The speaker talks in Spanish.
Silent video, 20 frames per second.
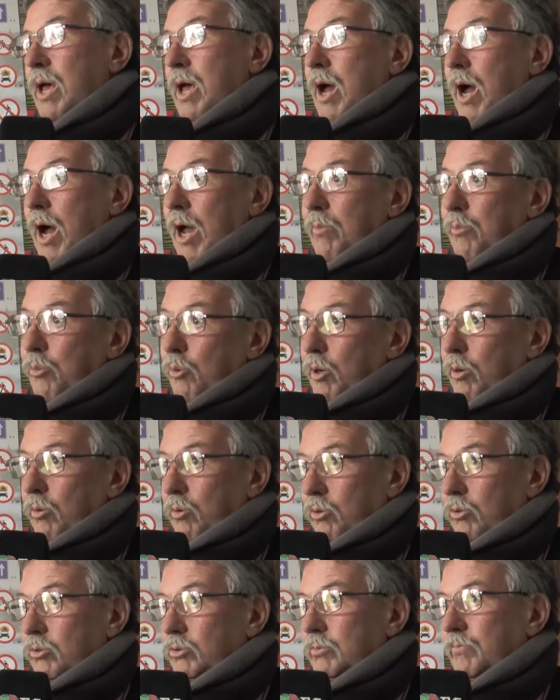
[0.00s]
Hay
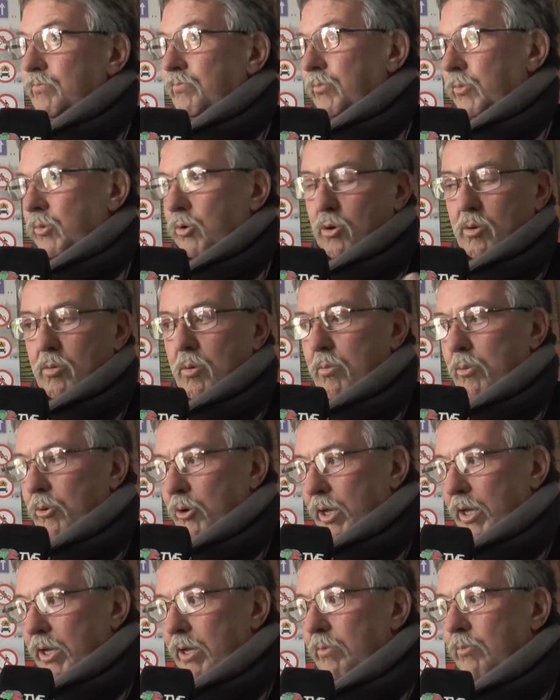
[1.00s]
pueblos, como
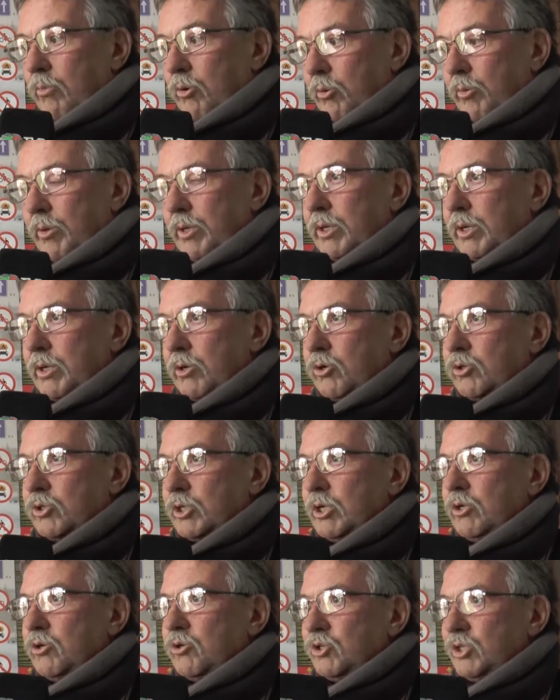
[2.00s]
por ejemplo Villa
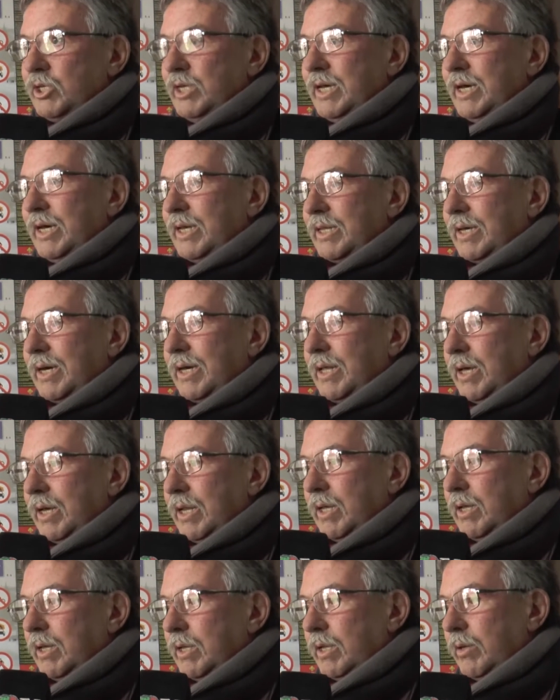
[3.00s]
Rosario, sí está
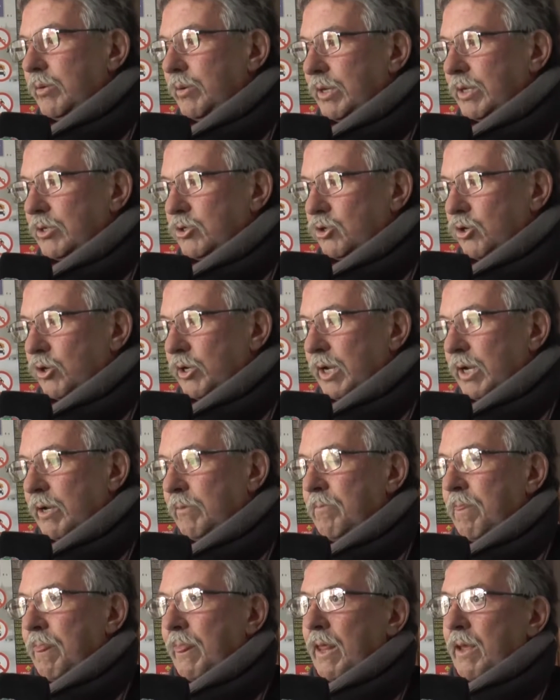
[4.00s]
adherida a nivel nacional.
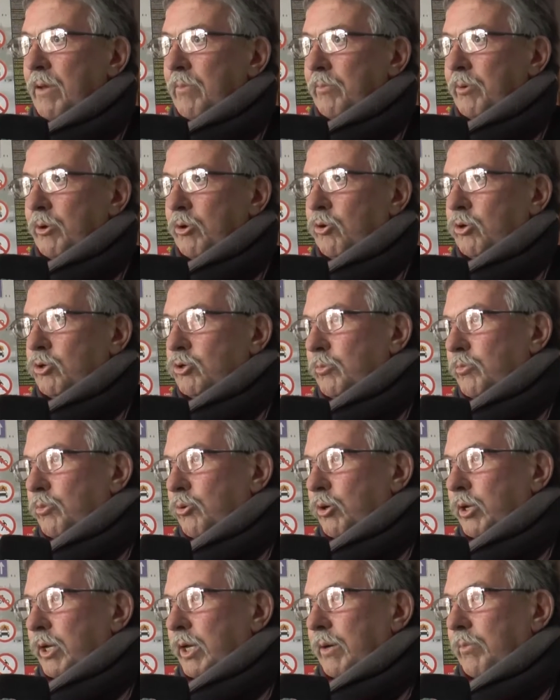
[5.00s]
Pero ellos,
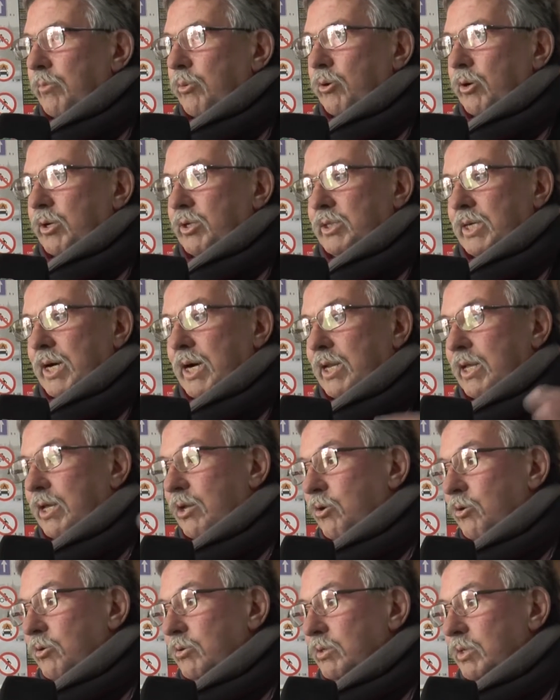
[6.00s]
¿por qué? Porque
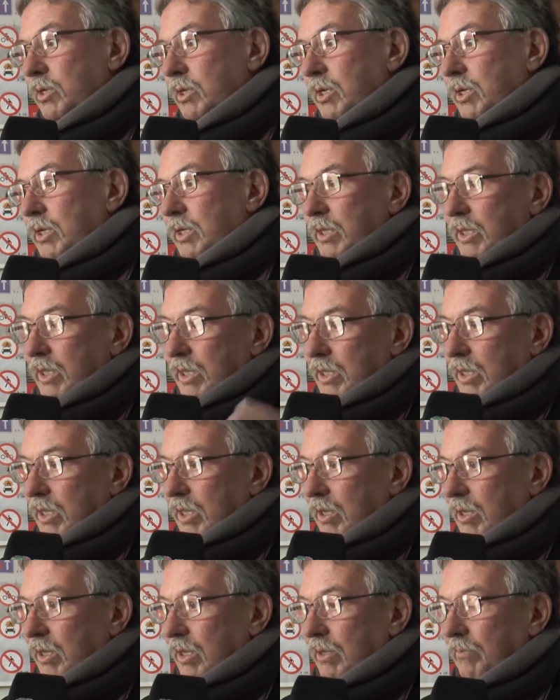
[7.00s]
salieron desde
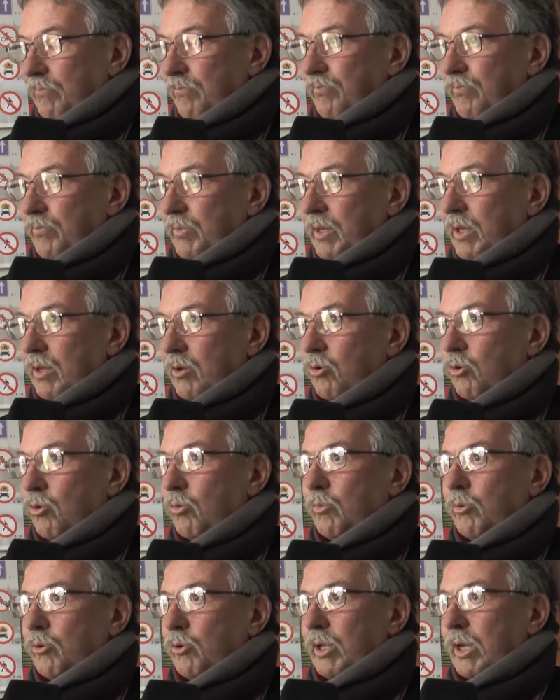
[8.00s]
el del
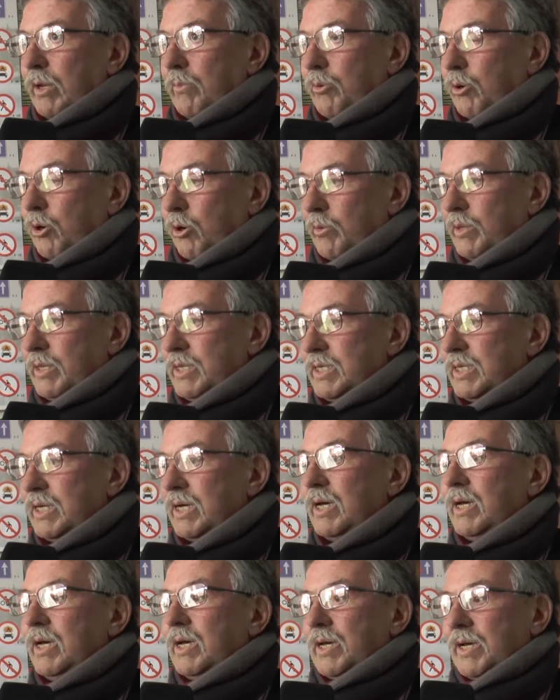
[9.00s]
grupo de la
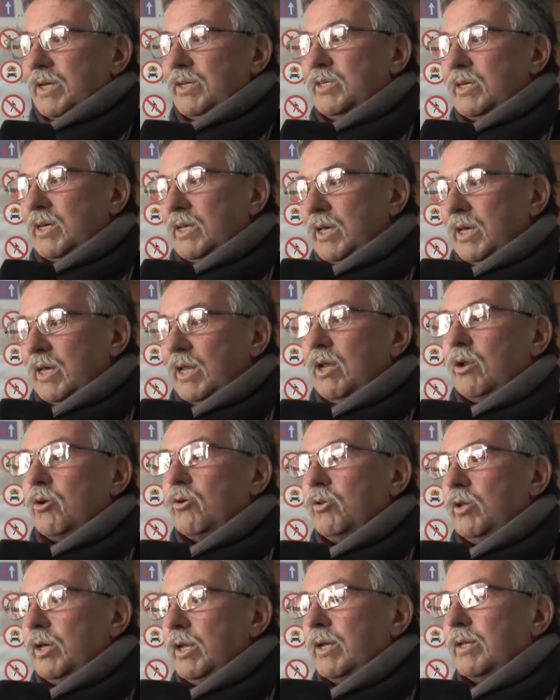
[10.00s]
provincia y se
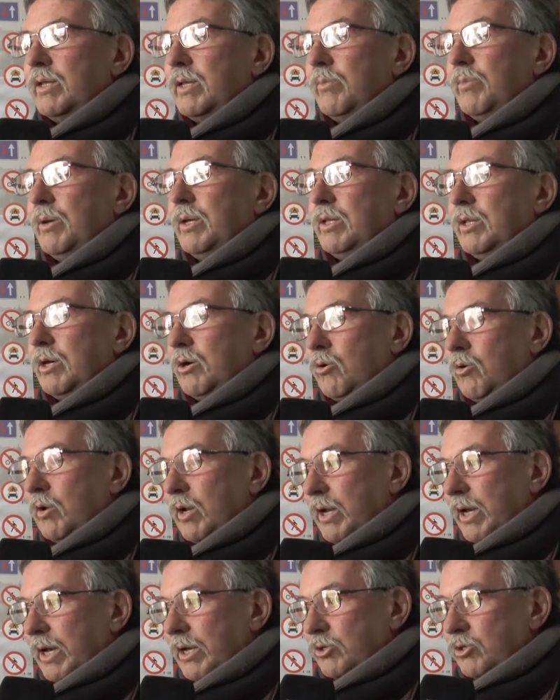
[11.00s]
adhirieron directamente con
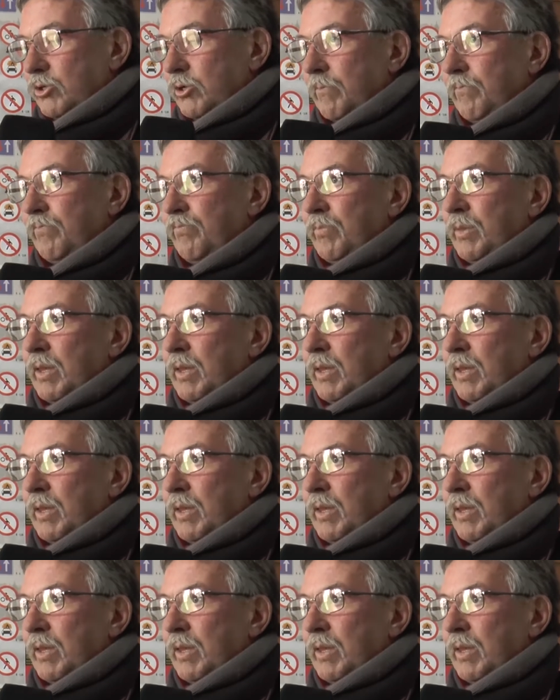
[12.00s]
la nación.